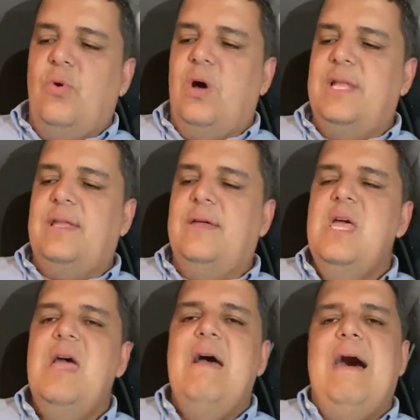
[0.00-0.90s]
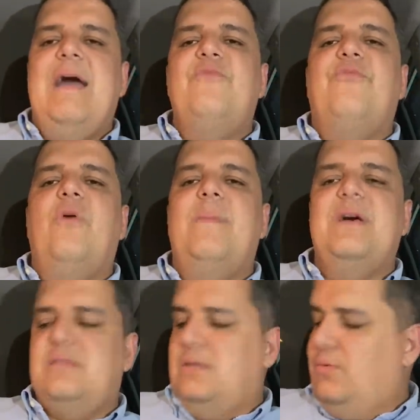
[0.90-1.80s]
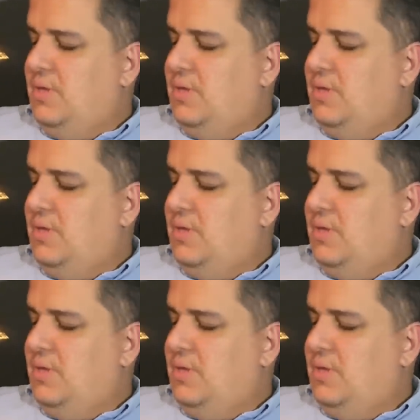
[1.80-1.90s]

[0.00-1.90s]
ontem a informação.